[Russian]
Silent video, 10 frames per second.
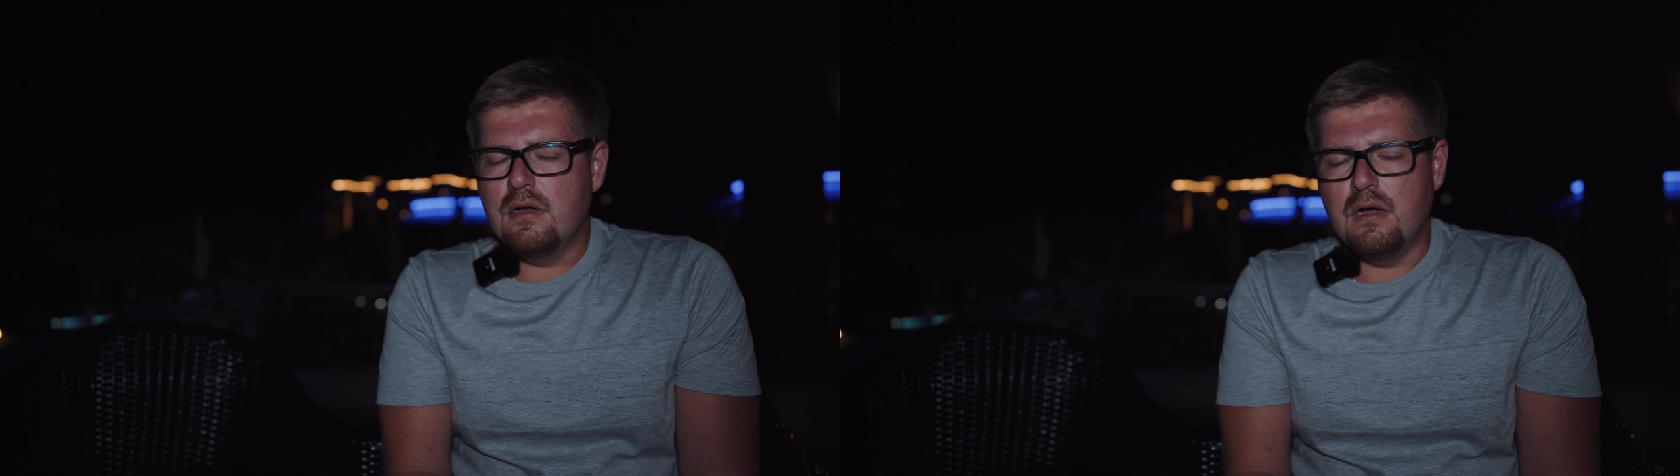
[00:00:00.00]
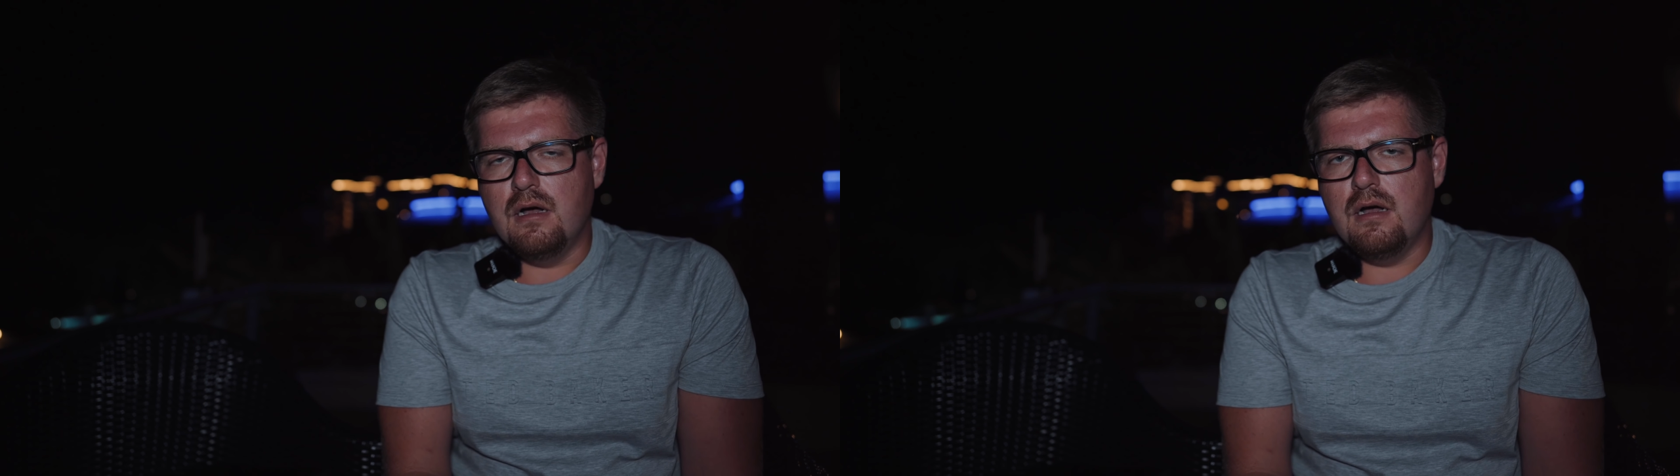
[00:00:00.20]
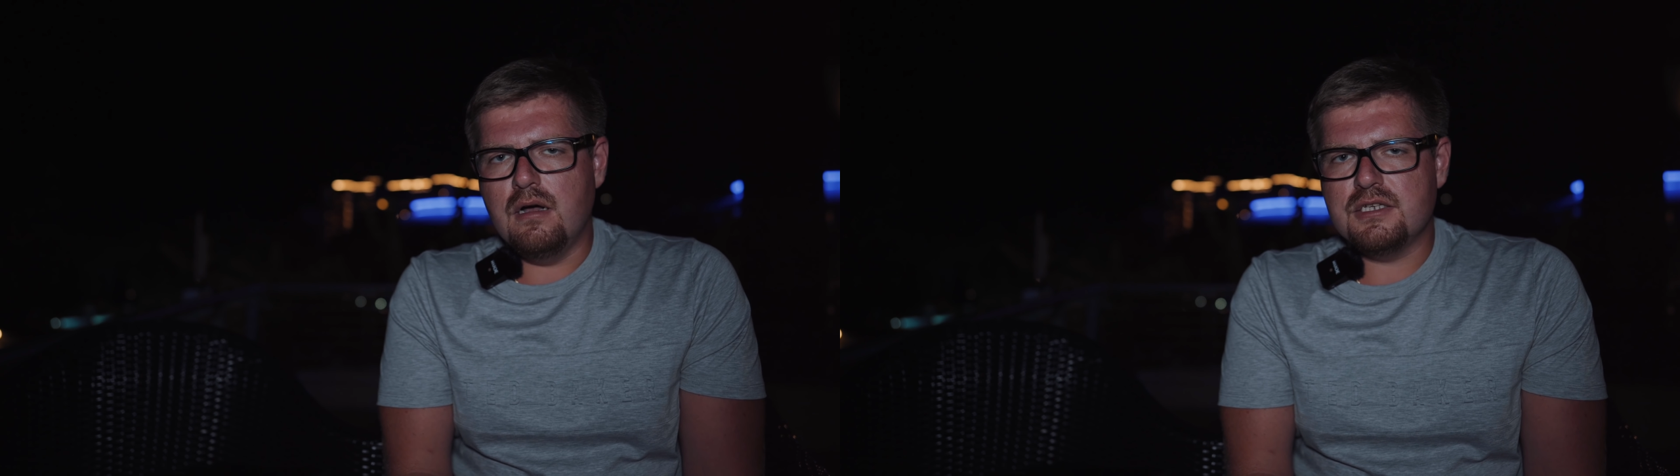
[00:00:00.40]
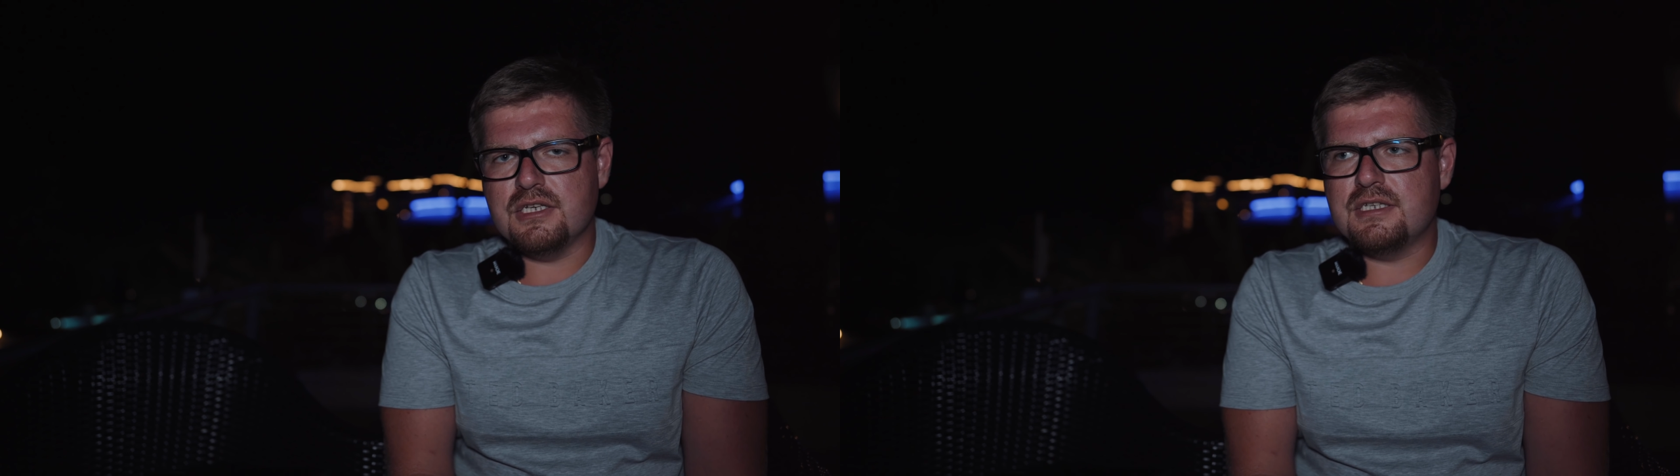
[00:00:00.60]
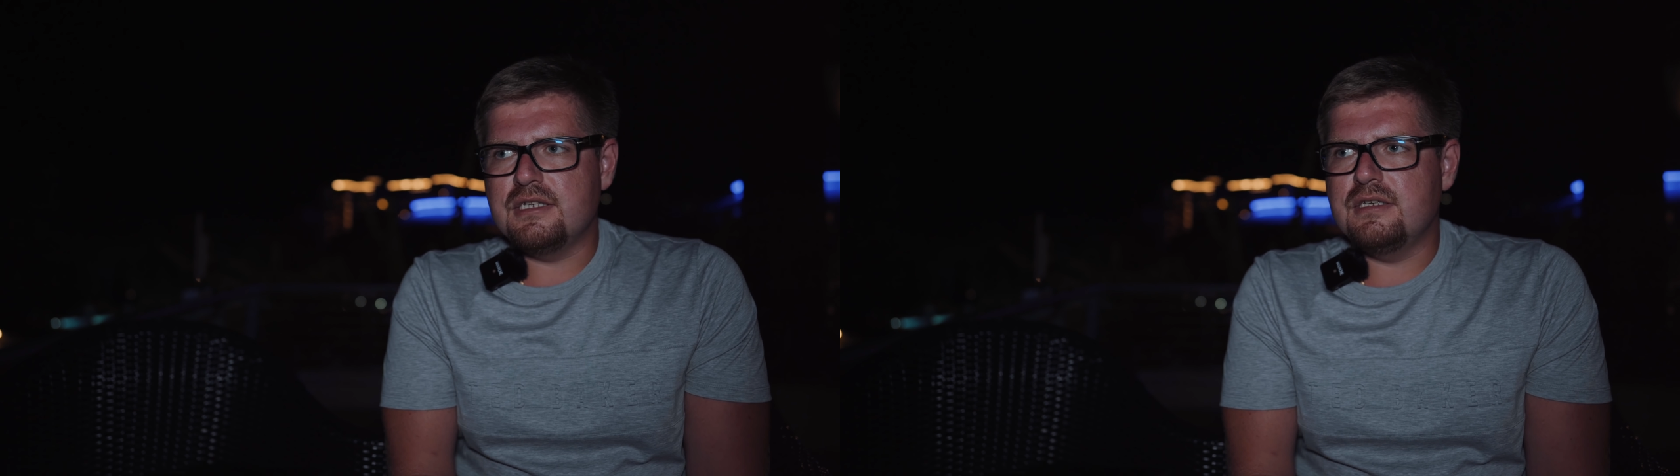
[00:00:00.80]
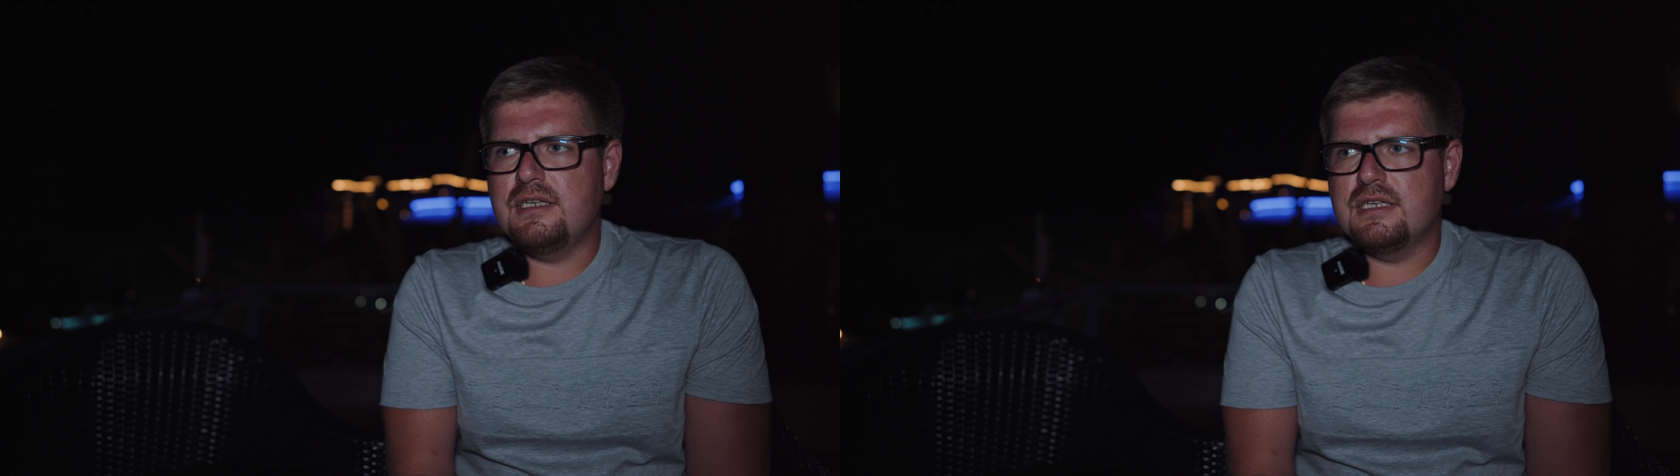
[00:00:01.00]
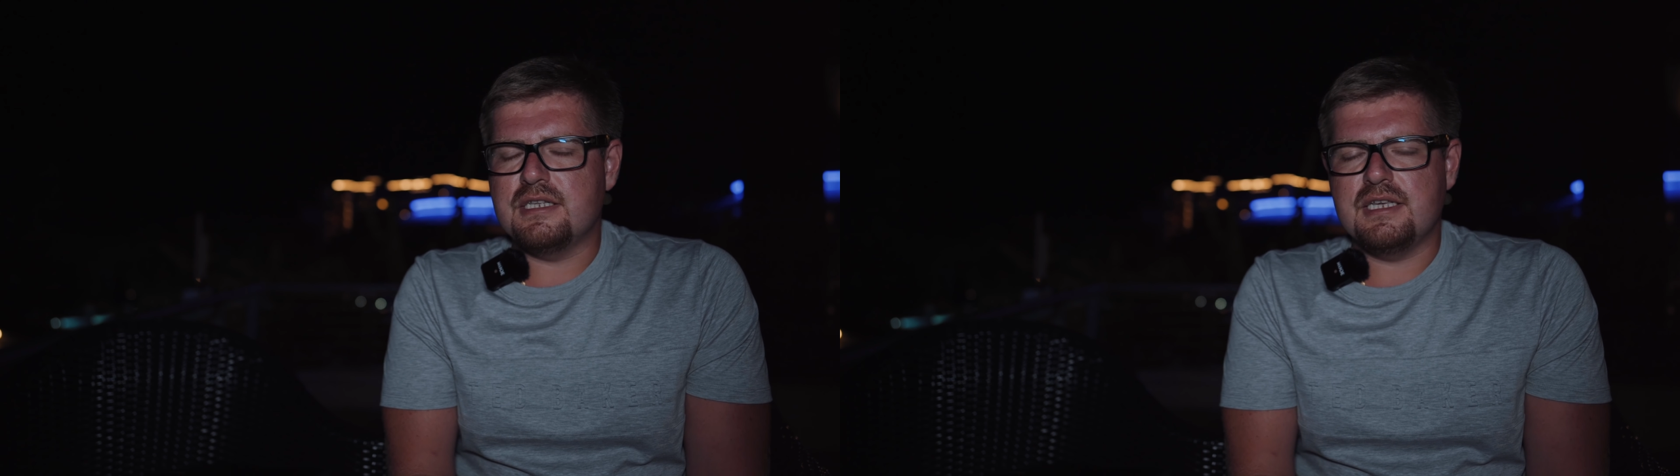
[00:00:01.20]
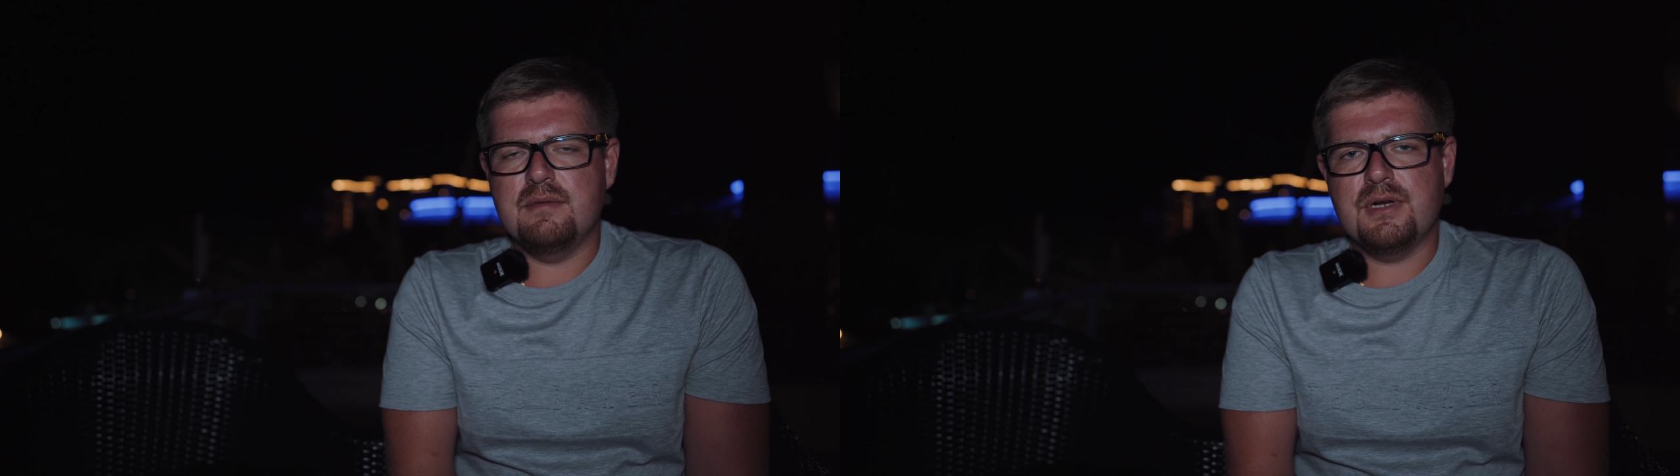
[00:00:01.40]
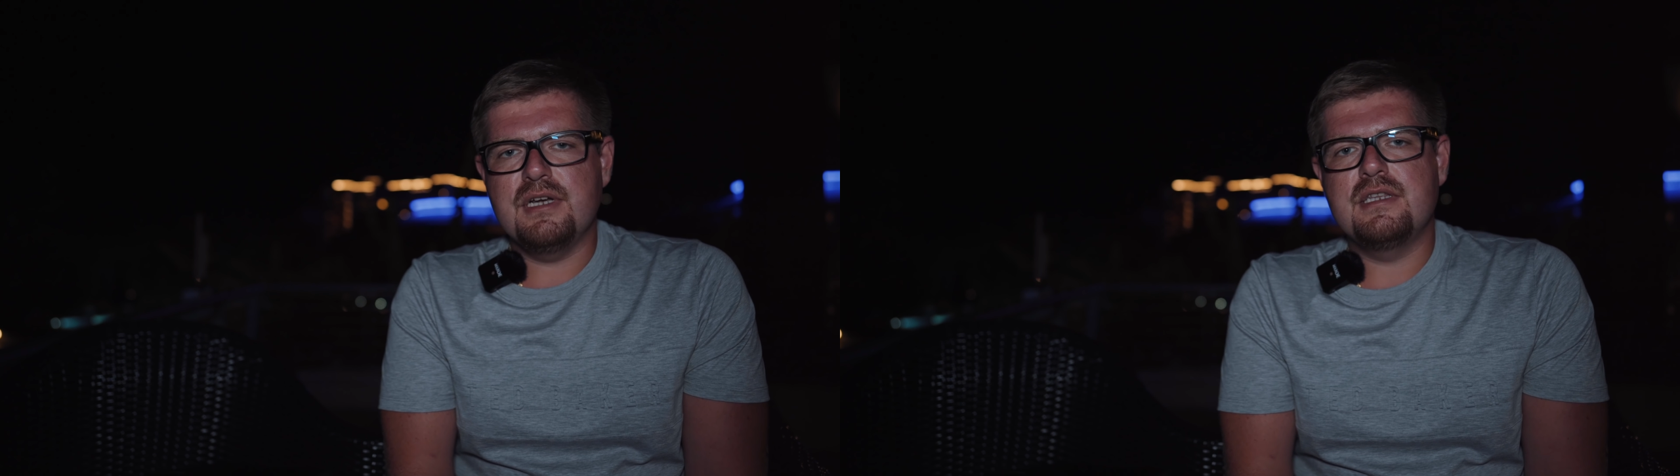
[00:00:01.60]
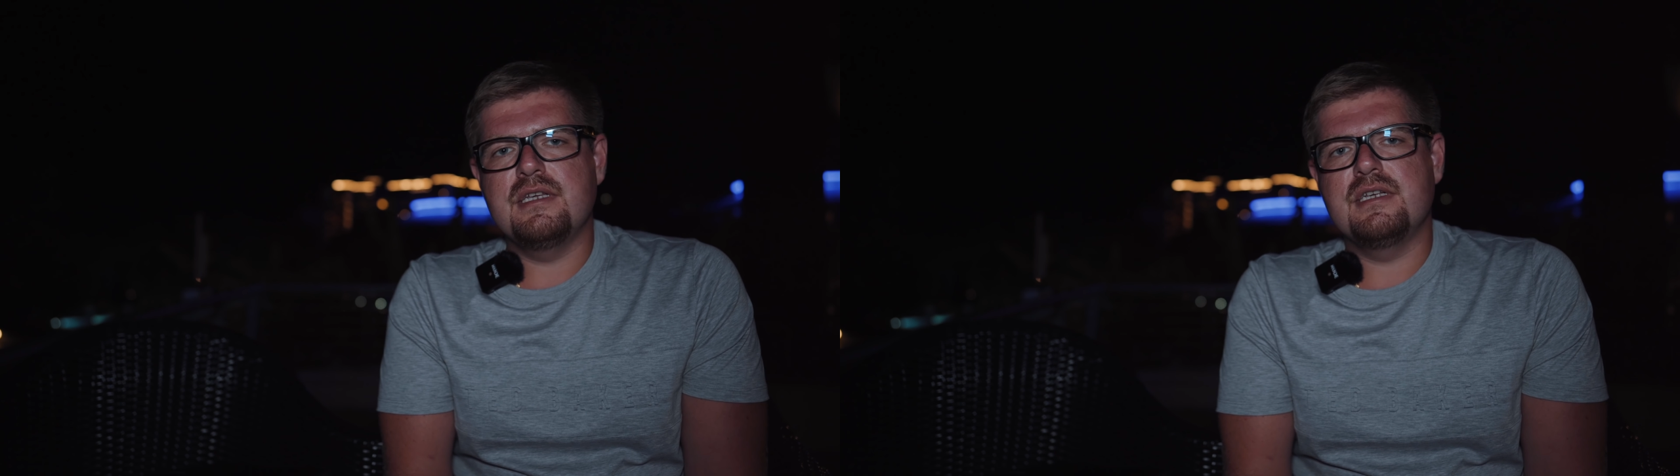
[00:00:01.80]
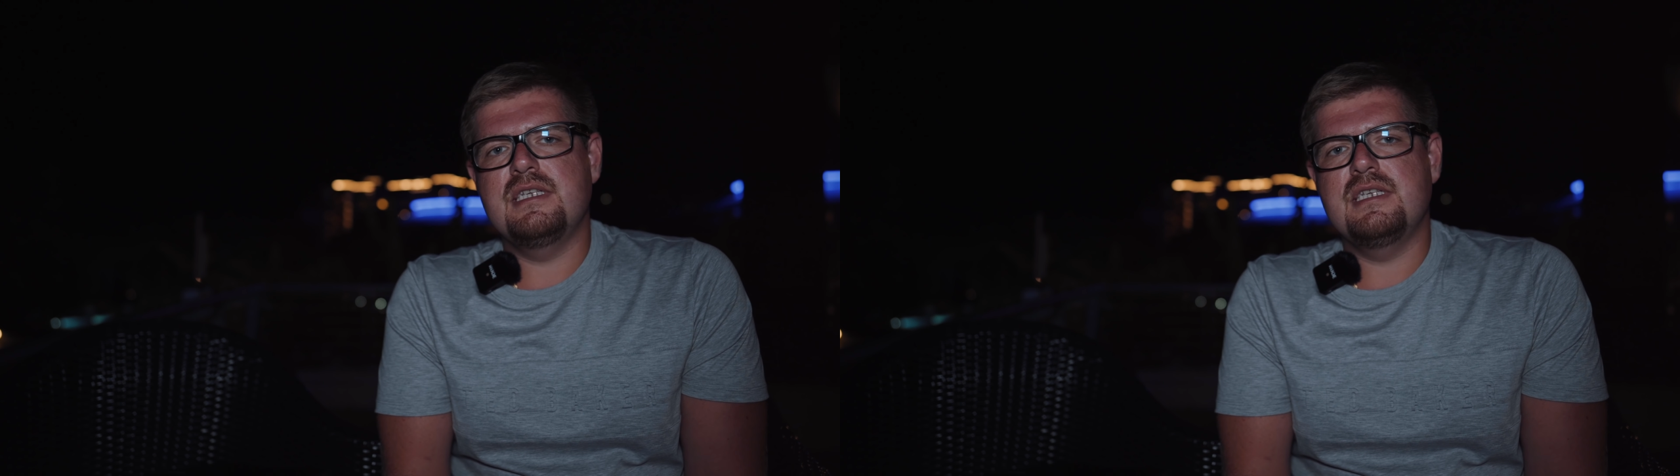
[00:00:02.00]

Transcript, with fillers: а, сейчас есть такие проекты,